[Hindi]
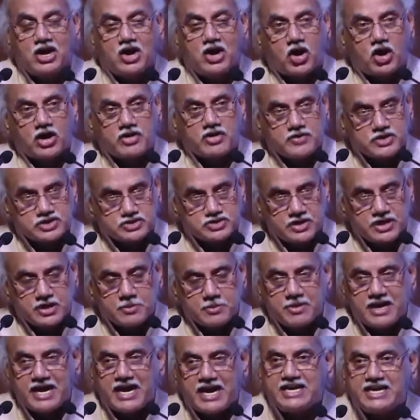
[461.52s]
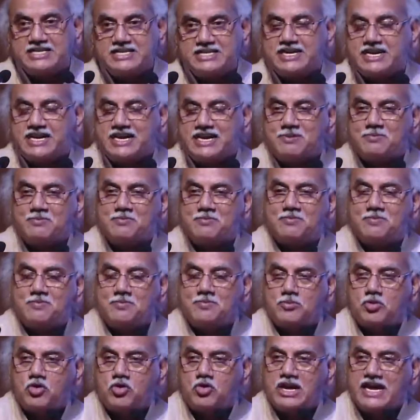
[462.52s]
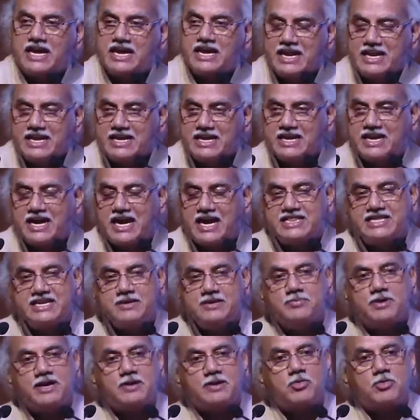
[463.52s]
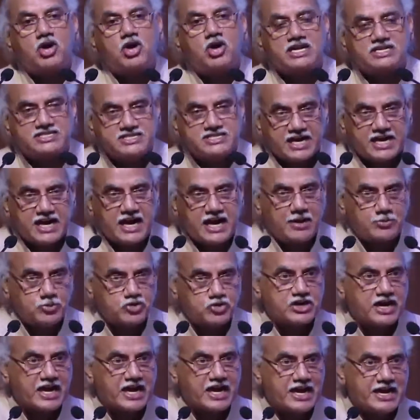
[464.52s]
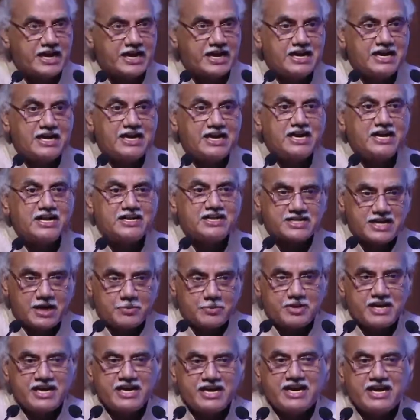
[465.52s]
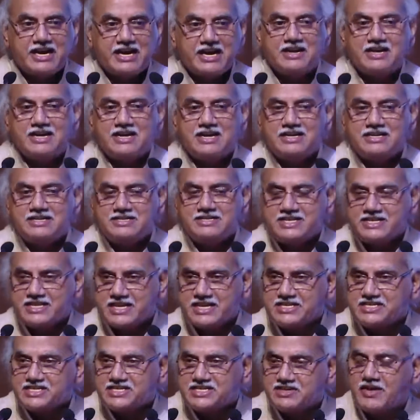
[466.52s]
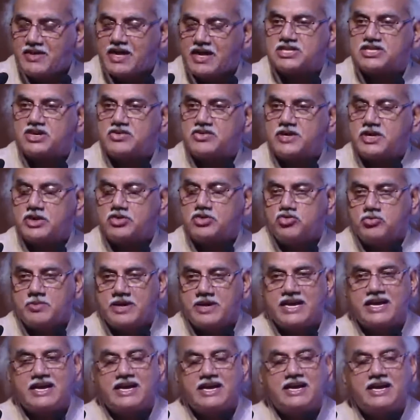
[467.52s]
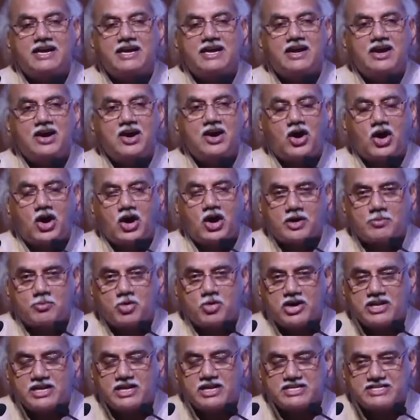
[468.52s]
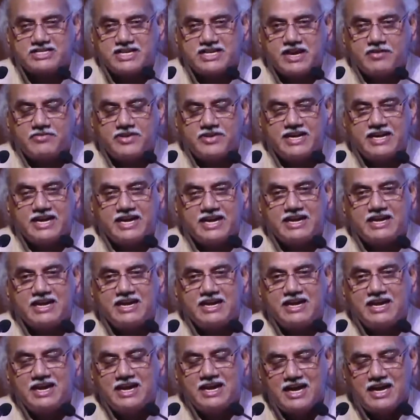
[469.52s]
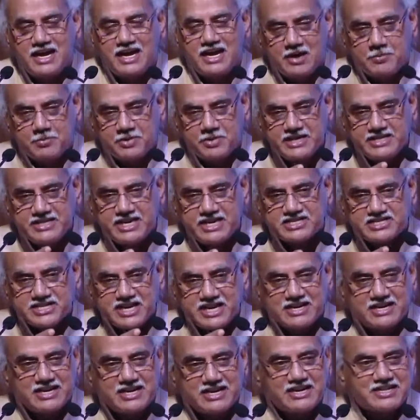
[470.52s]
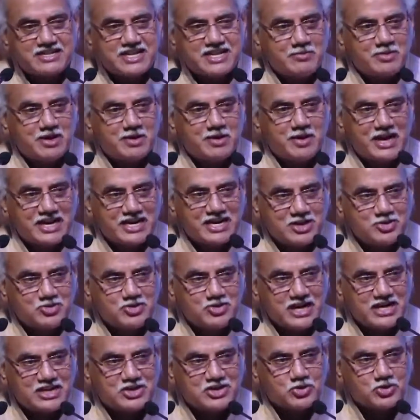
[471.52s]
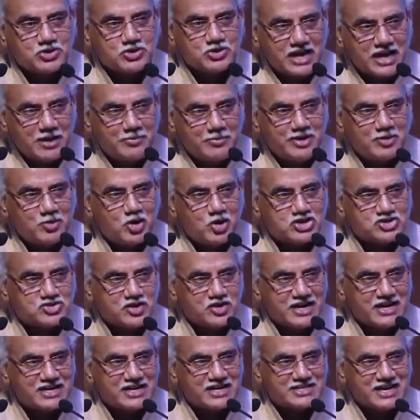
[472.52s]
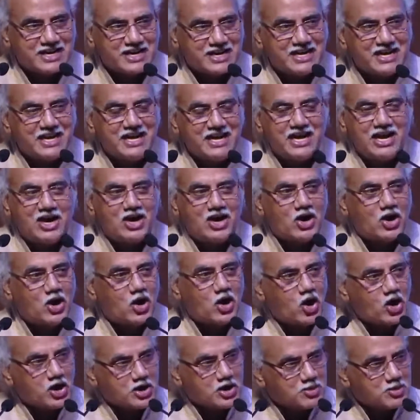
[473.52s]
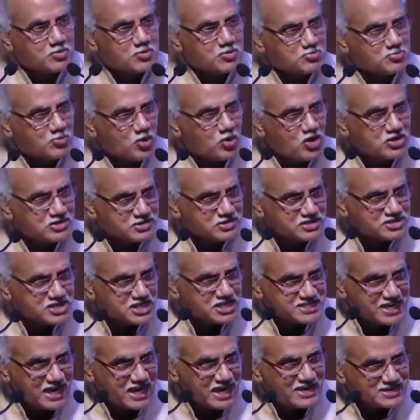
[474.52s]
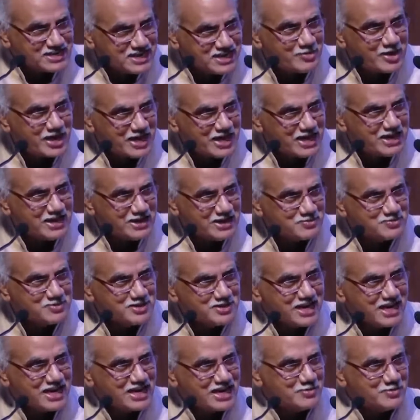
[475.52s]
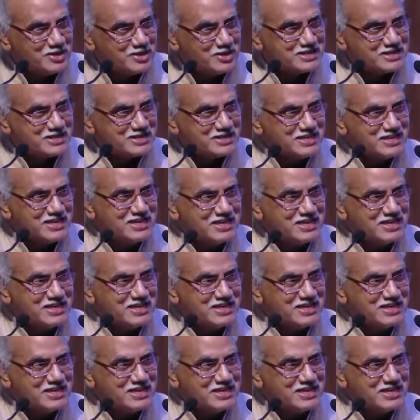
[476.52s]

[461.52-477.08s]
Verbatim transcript: और विश्वरंग में आए थे बोलने के लिए गांधी पर बहुत अच्छा काम उनका है सामने हैं जितेंद्र श्रीवास्तव इग्नू में हैं और बहुत अच्छे कवि हैं प्रियदर्शन सामने बैठे हुए हैं तो उनका भी बहुत स्वागत है और बहुत शशांक हमारे गहरे मित्र